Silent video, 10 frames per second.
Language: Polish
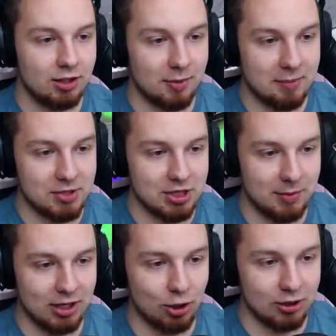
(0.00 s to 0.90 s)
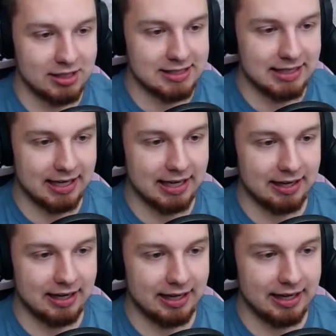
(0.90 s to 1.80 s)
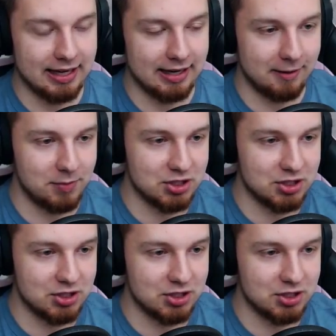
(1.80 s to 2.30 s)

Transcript: Dobra, bierzemy Konizega Agerę,